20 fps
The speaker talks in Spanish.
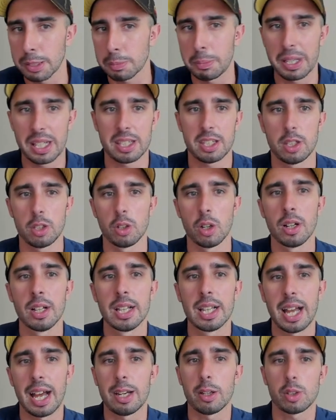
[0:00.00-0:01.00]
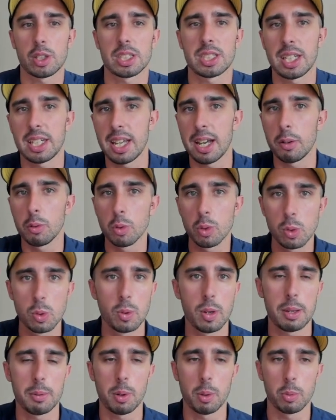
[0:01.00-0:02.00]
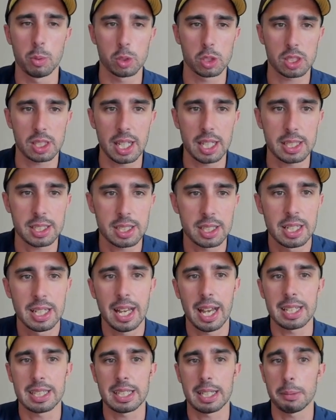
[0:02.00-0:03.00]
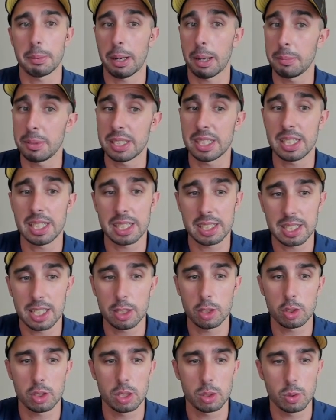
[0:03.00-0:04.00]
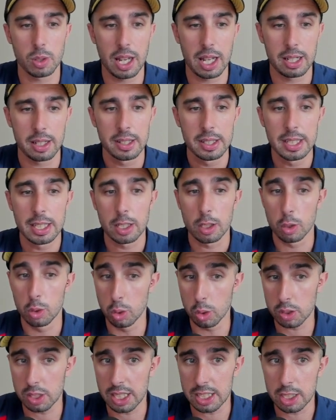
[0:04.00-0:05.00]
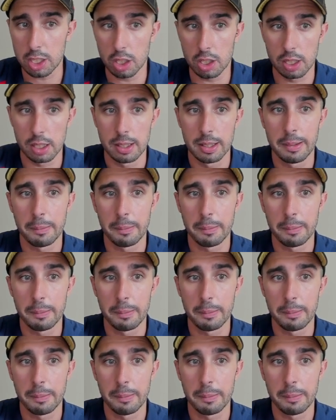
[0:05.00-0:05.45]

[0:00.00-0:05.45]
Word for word: parecido a lo que sería un nuevo Busquets, así que para mí sigue siendo titular. Luke de Jong